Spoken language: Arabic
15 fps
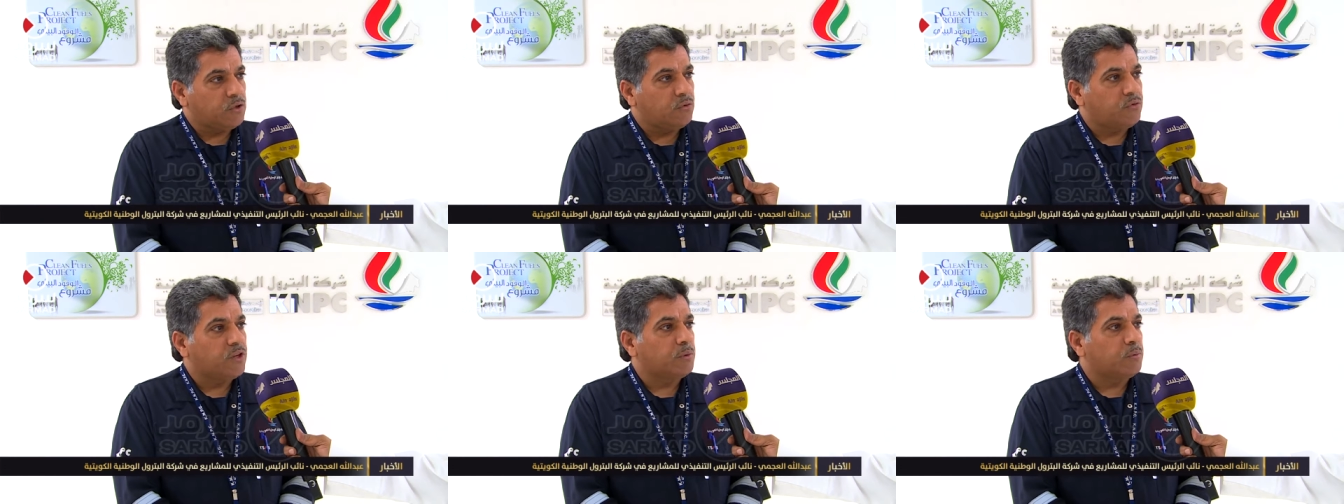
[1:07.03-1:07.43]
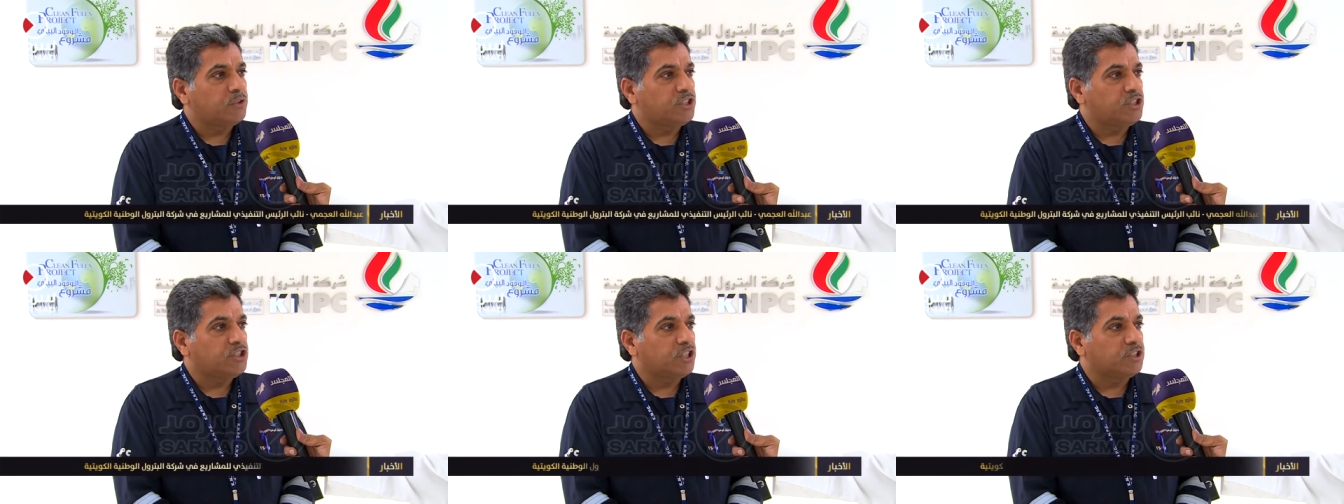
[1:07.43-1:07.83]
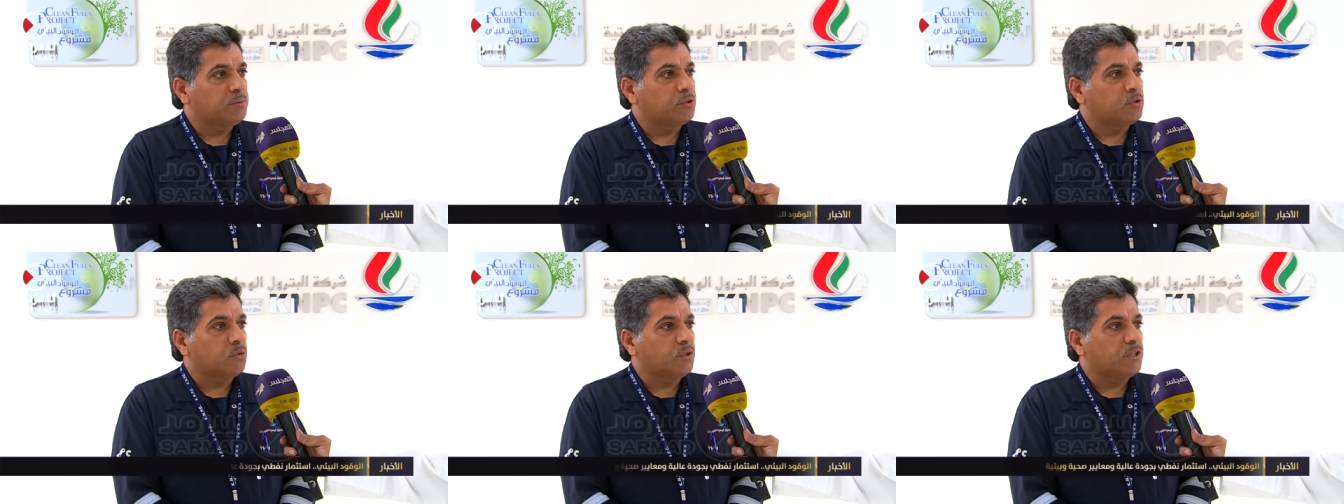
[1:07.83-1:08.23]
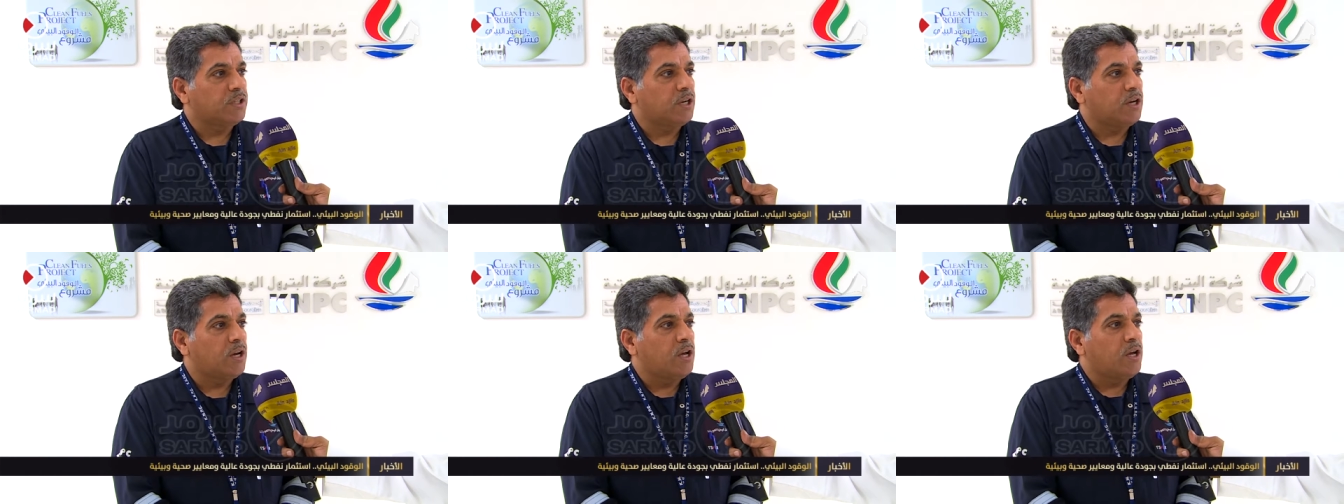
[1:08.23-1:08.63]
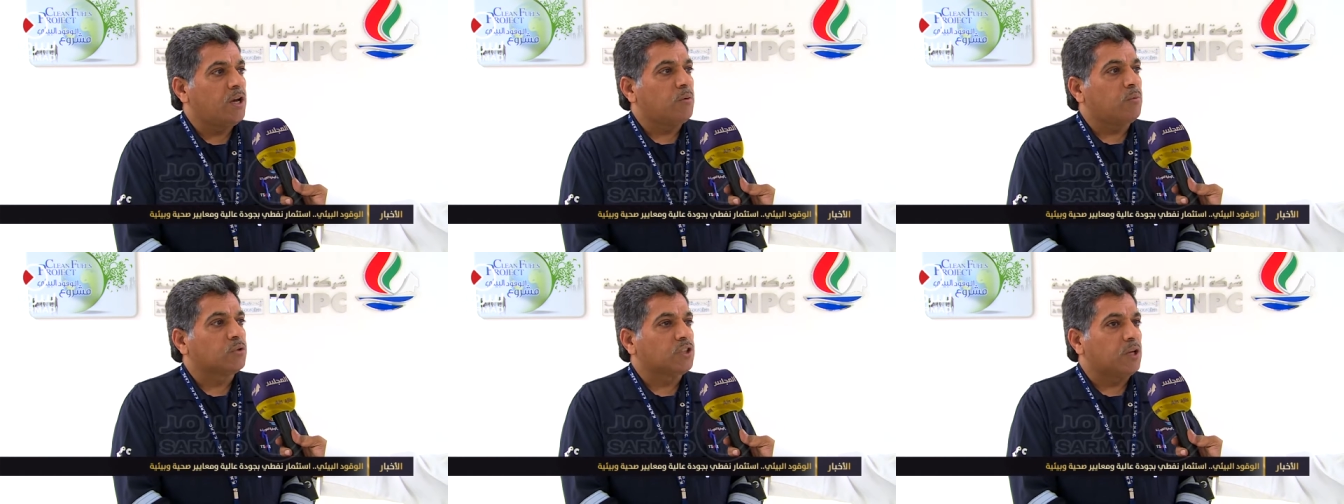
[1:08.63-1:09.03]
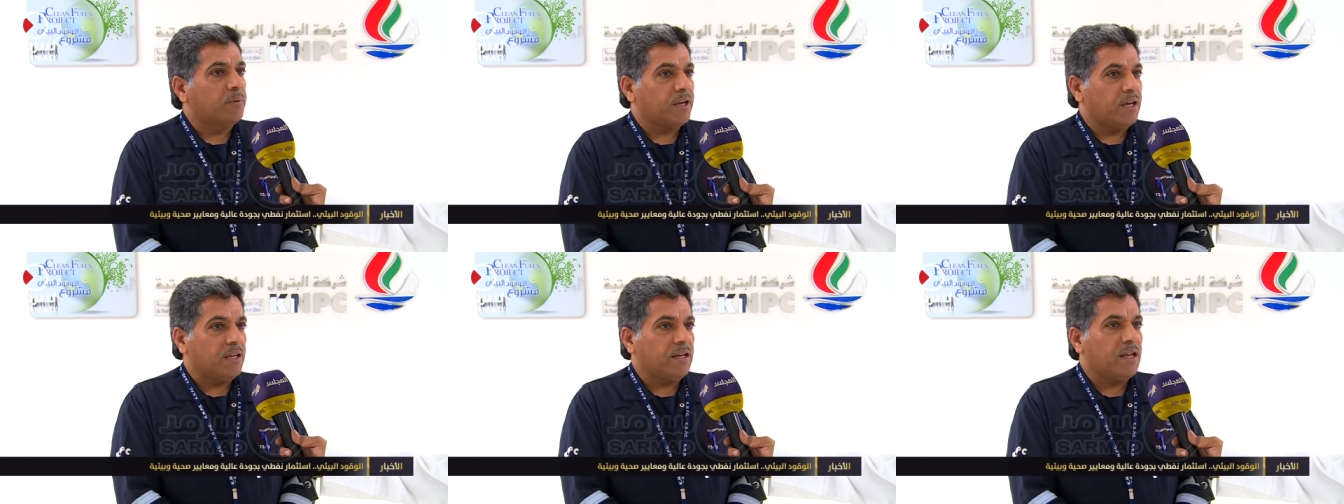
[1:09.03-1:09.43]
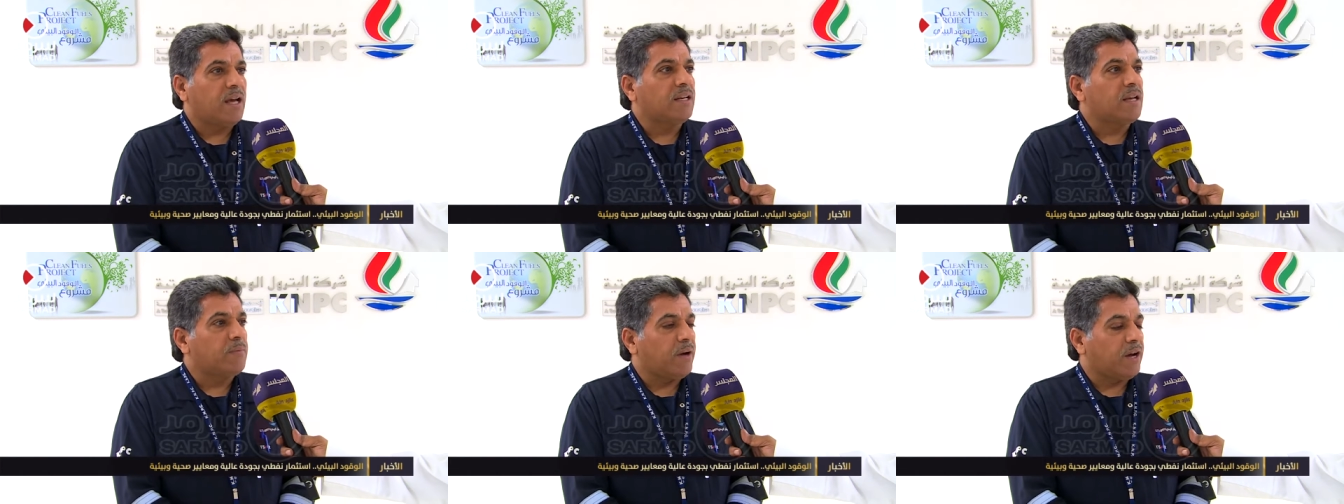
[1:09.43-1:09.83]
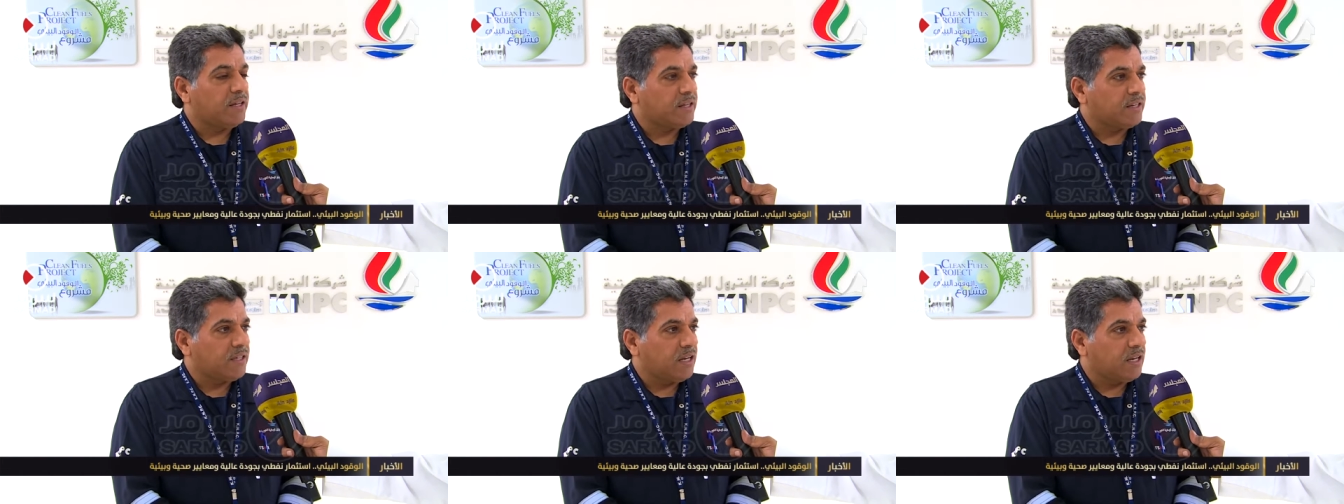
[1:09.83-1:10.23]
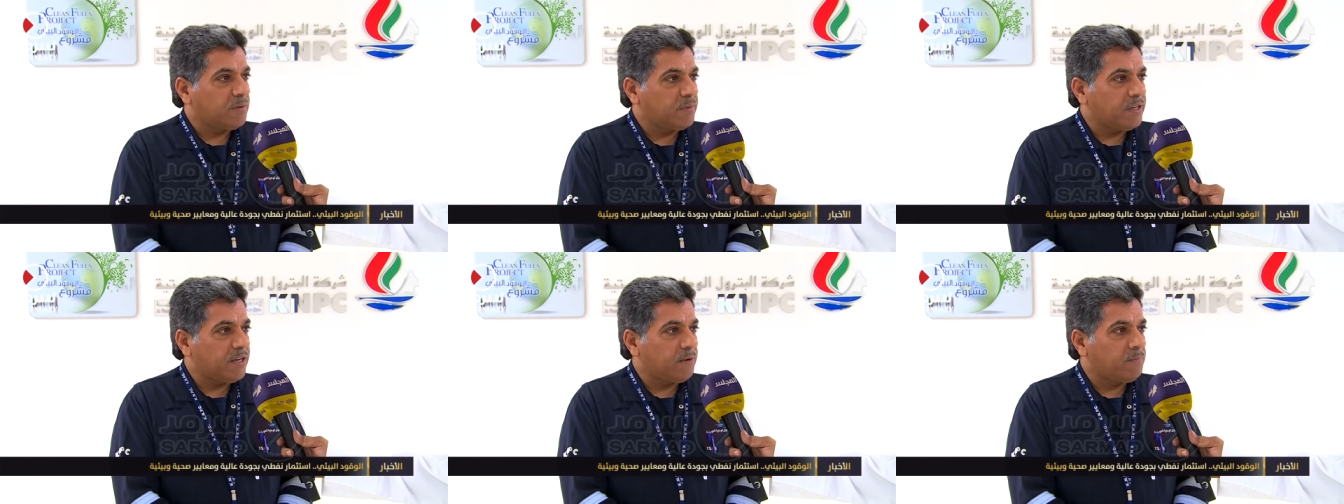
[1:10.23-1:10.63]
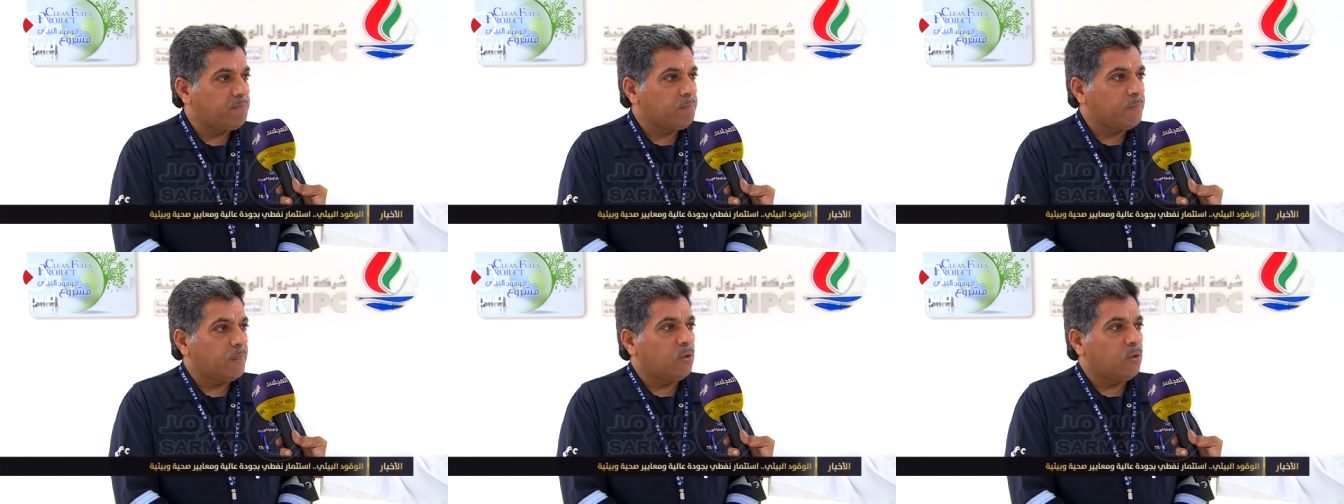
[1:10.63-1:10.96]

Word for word: توفير منتجات بتروليه مطابقه لاعلى المعايير العالميه.